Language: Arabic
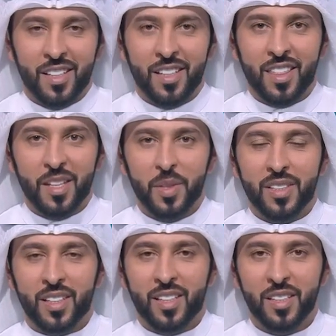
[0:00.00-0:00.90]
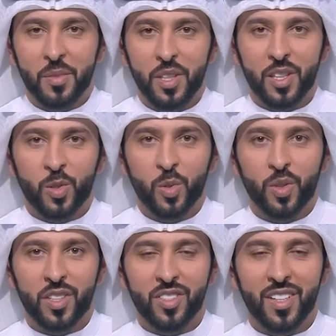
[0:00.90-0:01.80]
نظمت أكاديمية
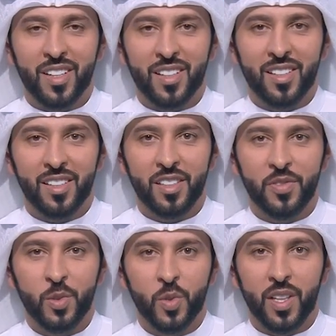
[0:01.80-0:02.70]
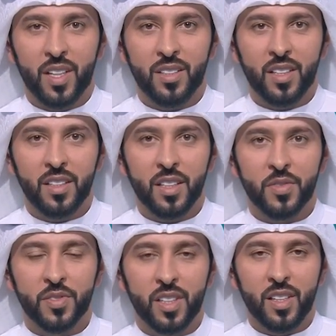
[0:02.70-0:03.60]
الشارقة للفنون الأدائية
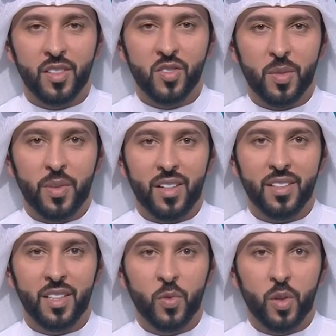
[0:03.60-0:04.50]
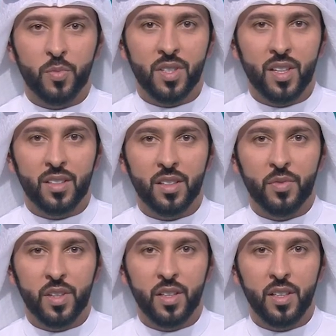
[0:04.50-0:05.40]
إفطارا جماعيا وأمسية
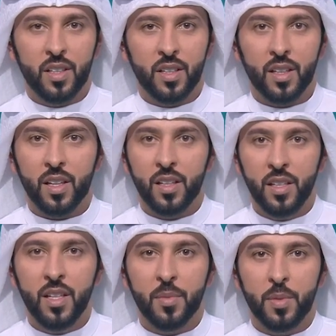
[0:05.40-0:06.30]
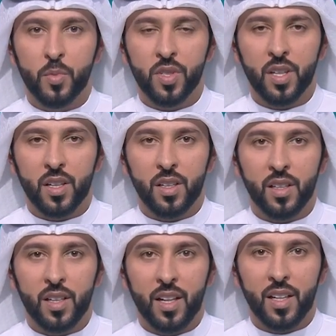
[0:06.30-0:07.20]
فنية غنية
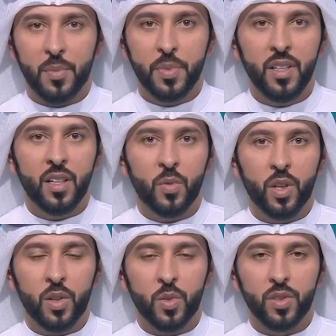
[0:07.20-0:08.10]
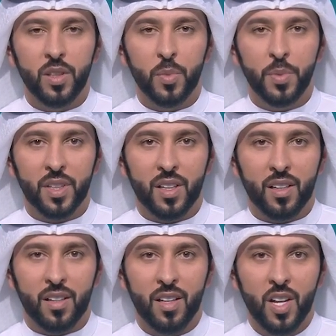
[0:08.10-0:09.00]
بالموسيقى العربية والعروض
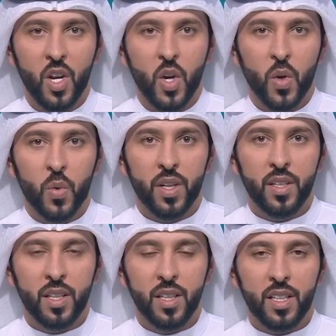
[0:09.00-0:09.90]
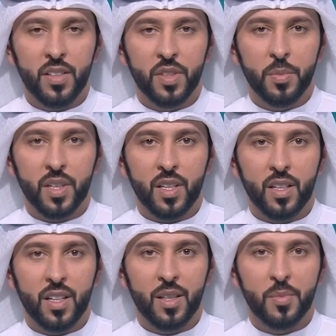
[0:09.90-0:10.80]
المبتكرة وذلك في
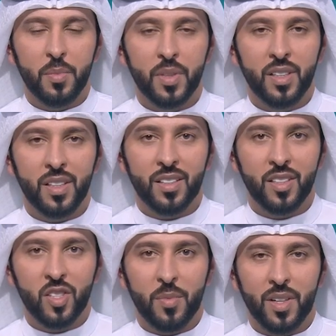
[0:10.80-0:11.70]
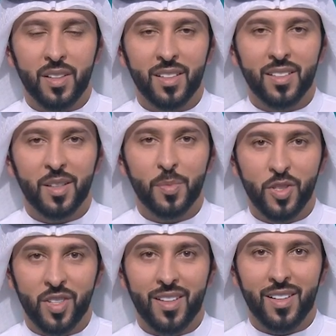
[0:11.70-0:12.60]
مقرها بالمدينة الجامعية
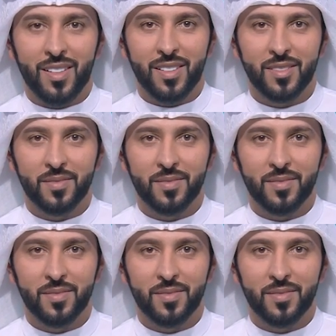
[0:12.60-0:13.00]
بالشارقة